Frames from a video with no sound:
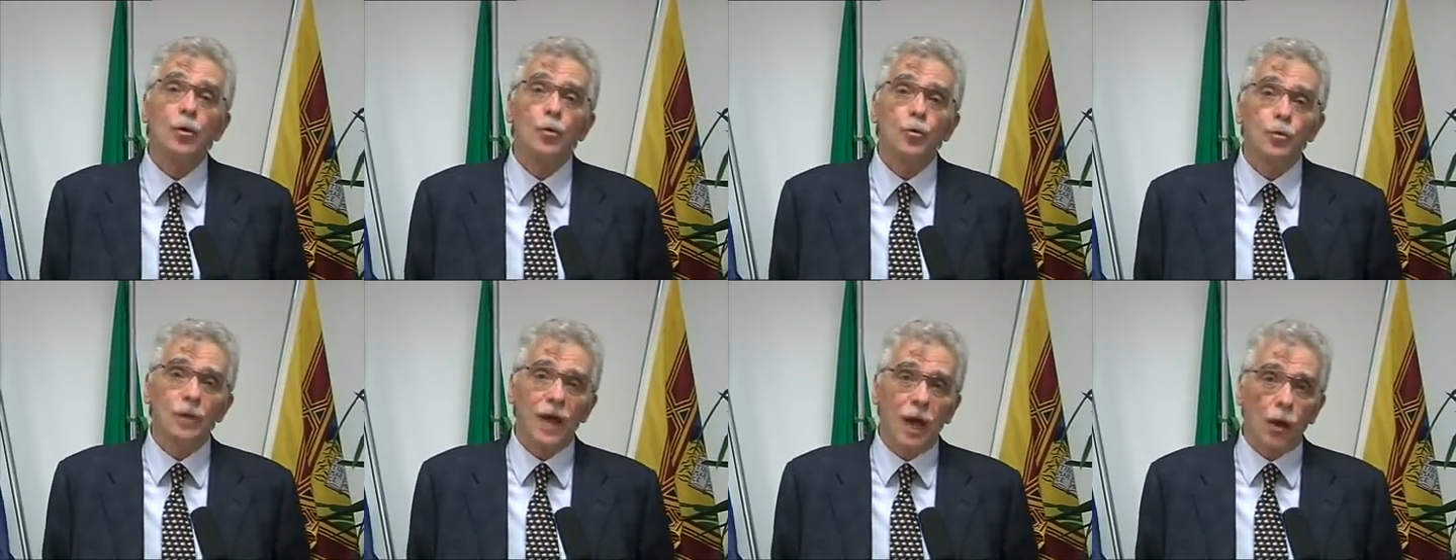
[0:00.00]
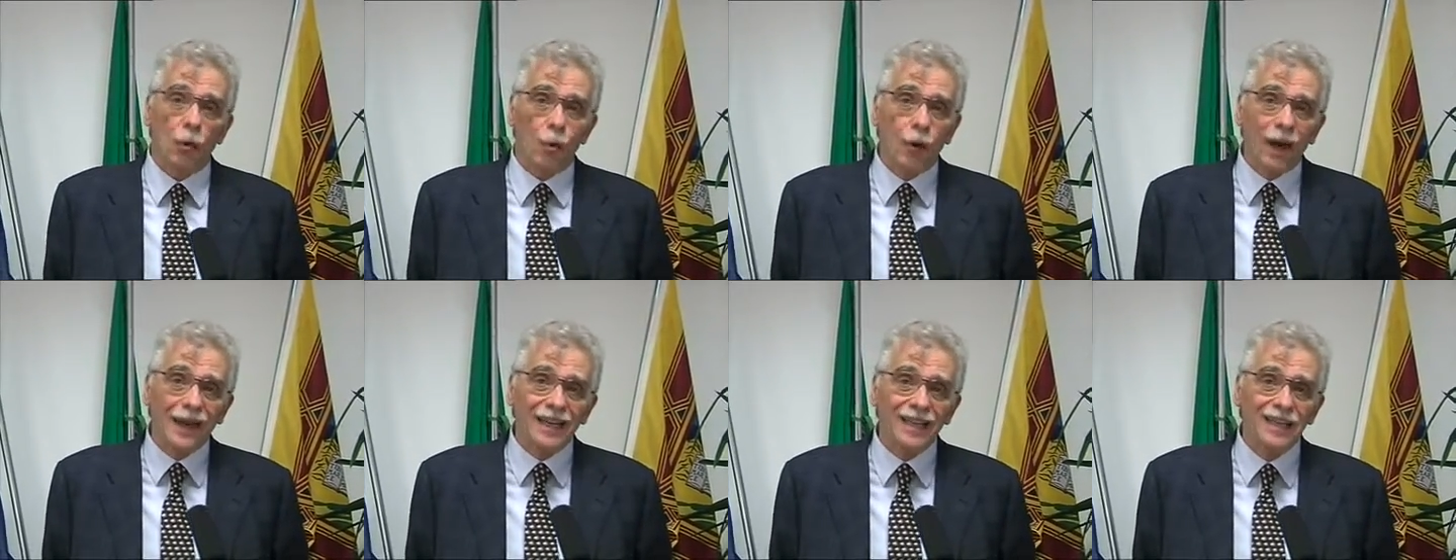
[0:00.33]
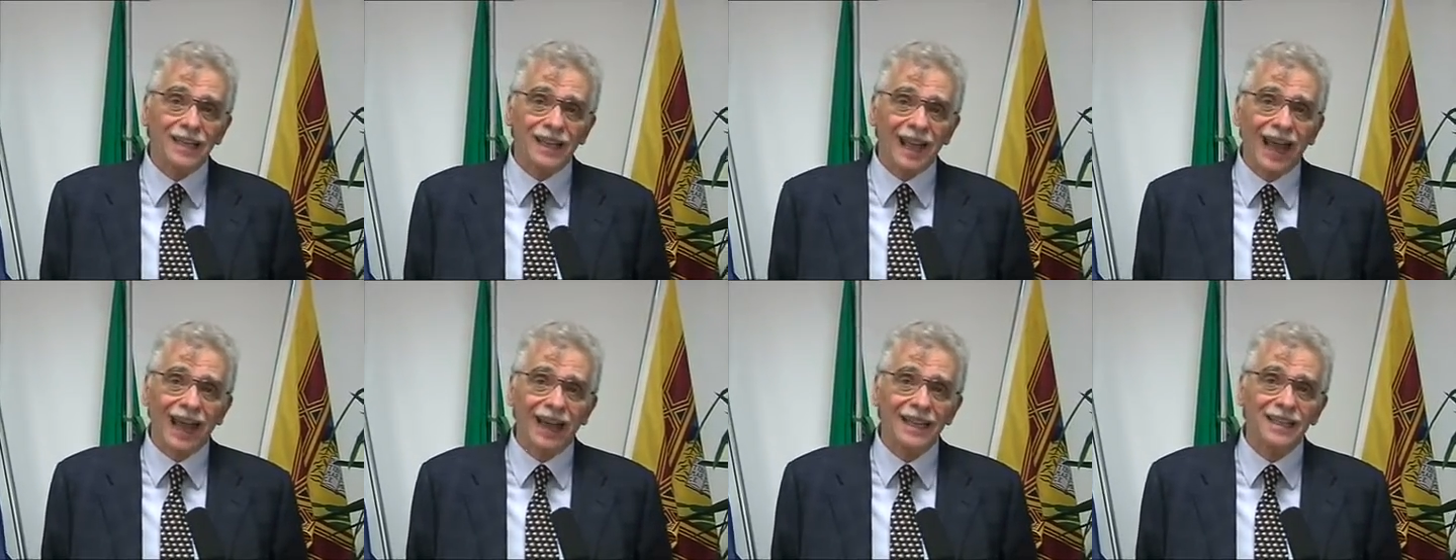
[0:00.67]
una
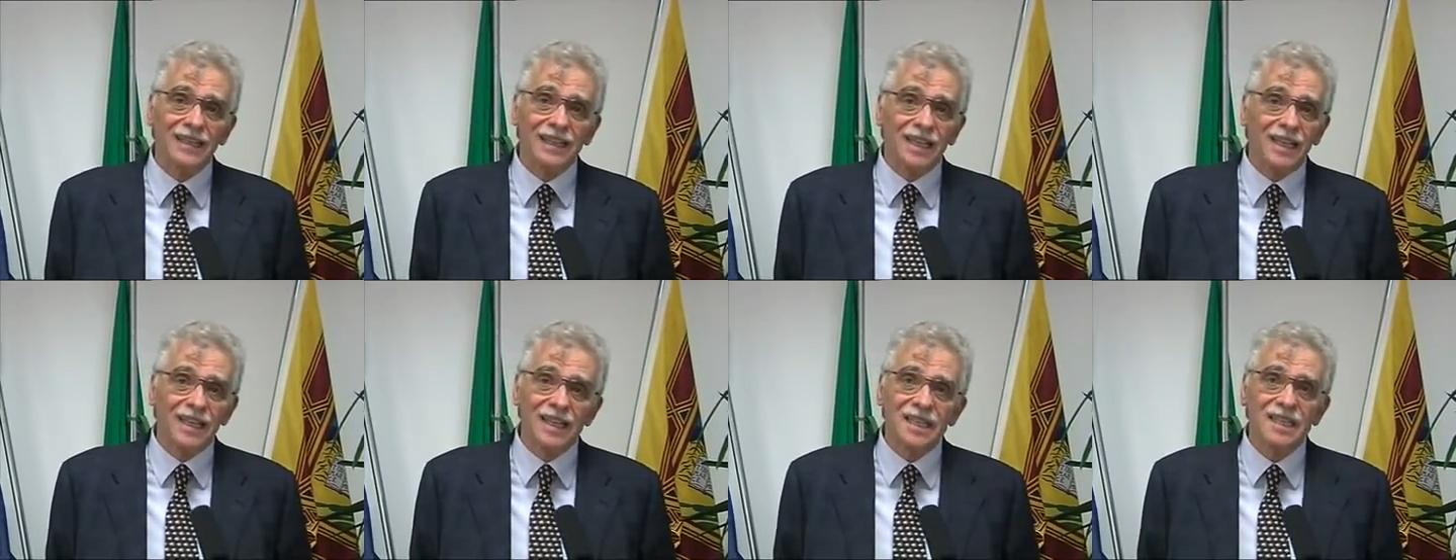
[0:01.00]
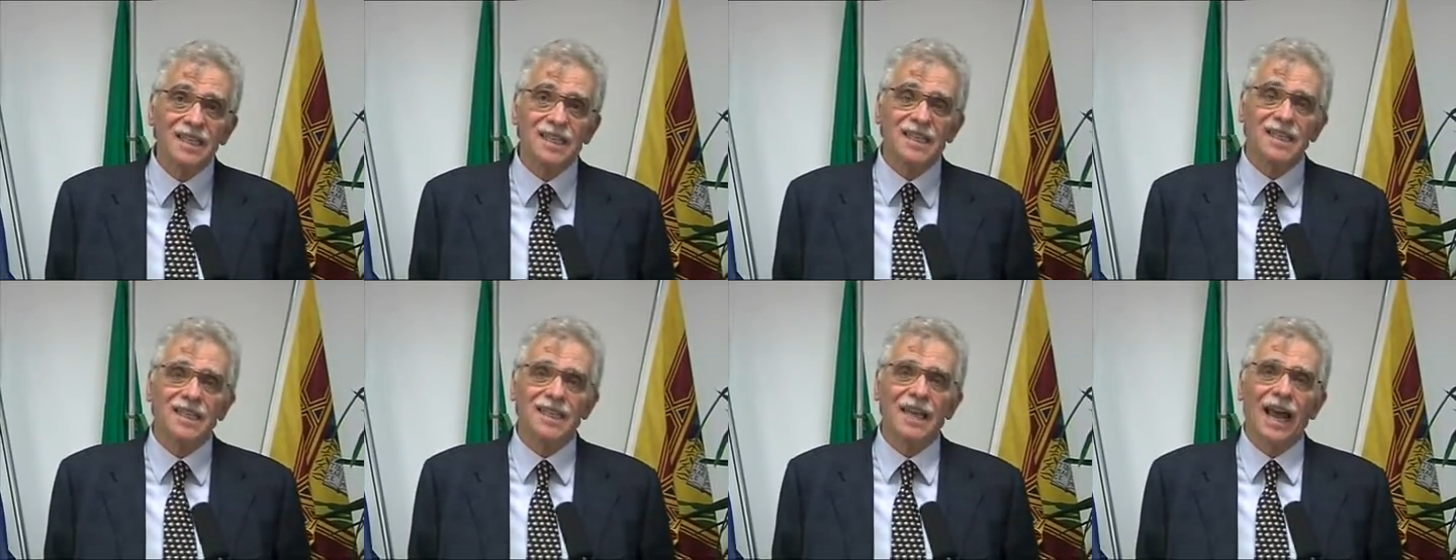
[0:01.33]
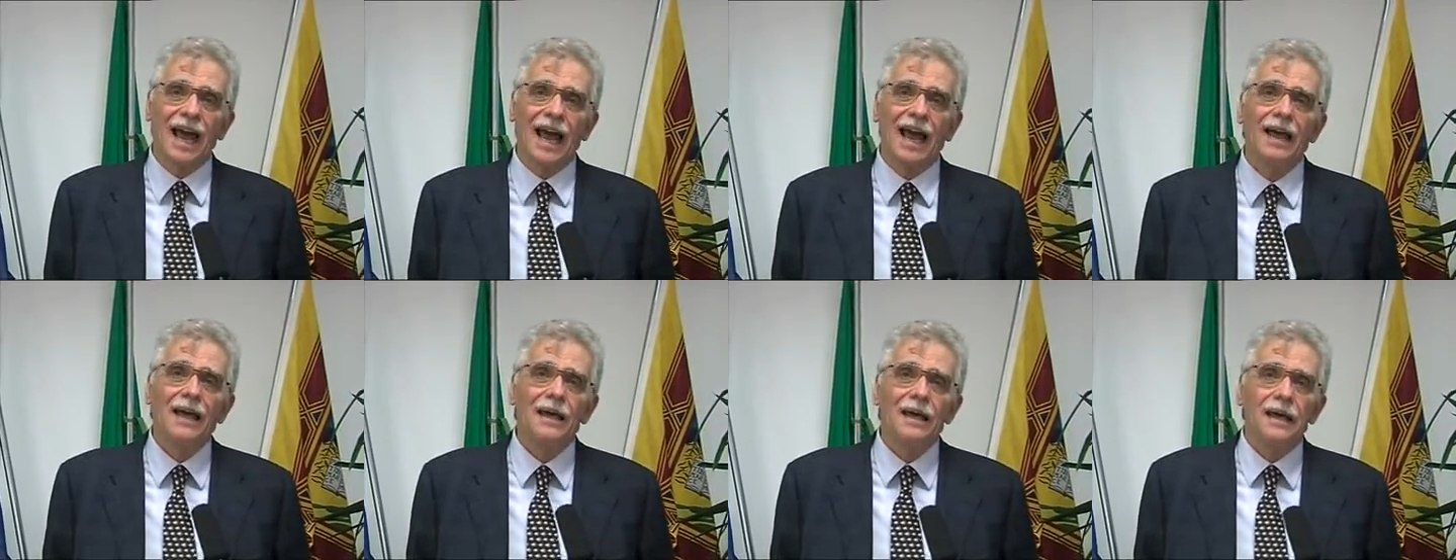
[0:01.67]
qualità
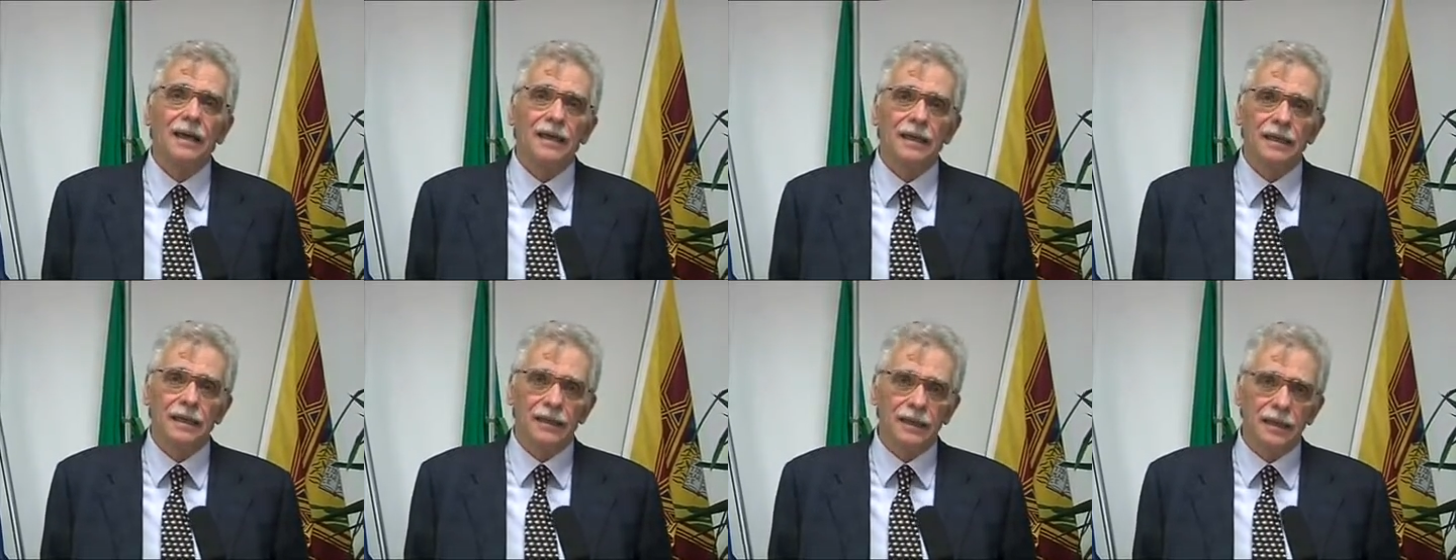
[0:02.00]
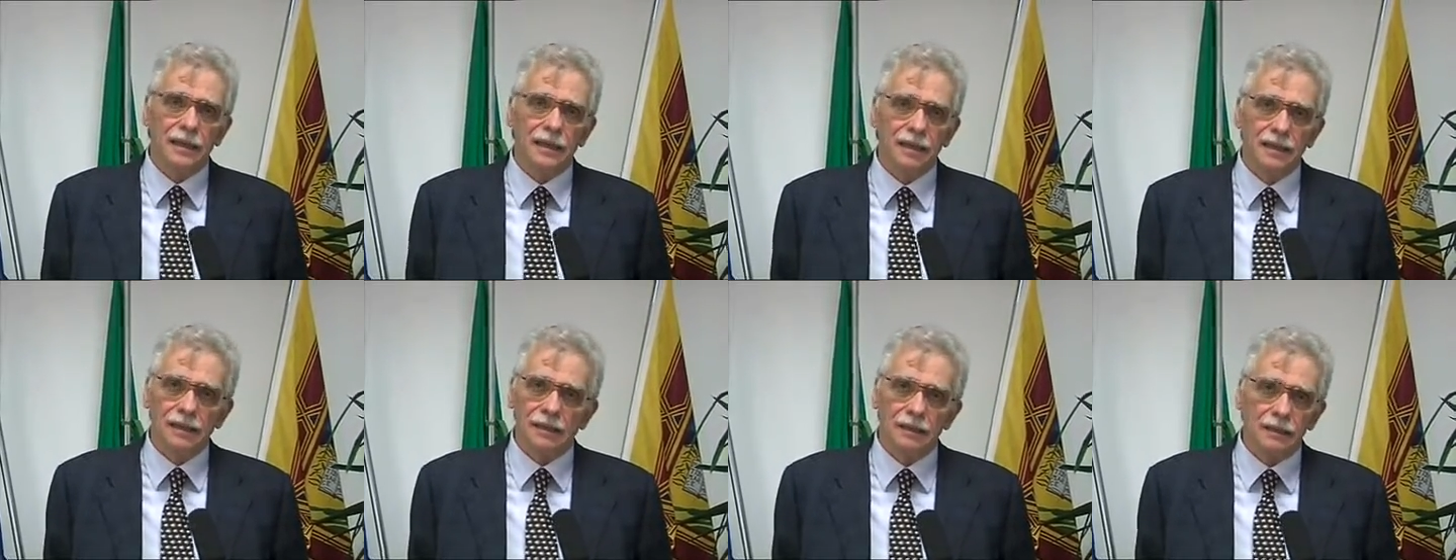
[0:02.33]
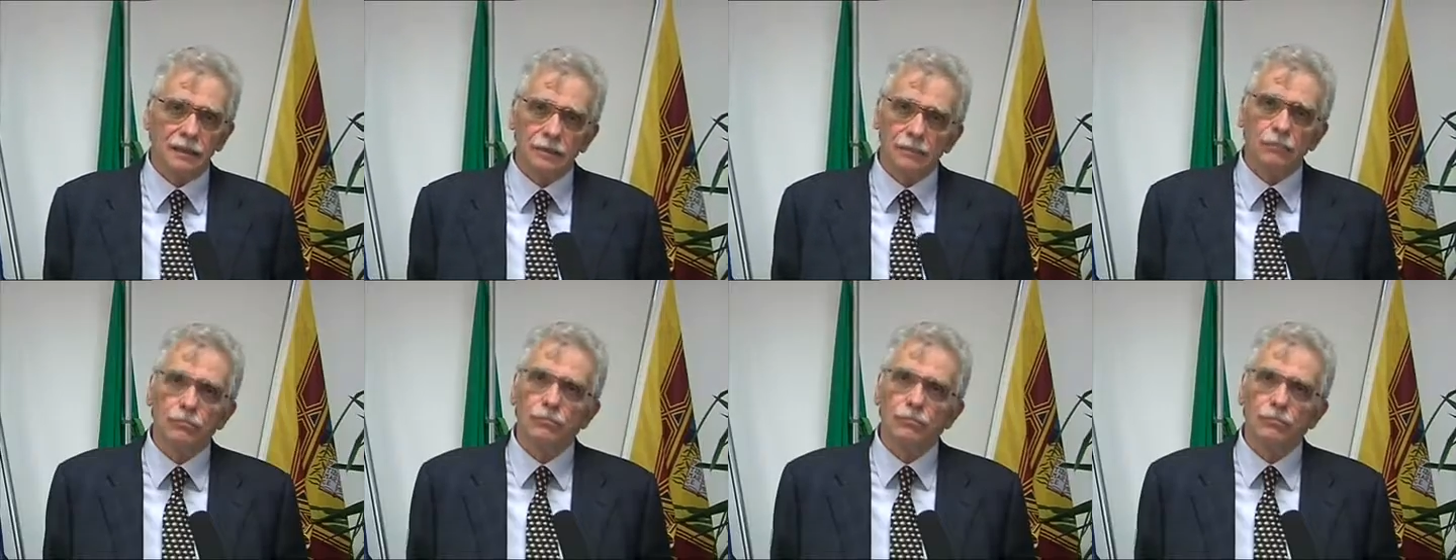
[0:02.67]
edilizia eh,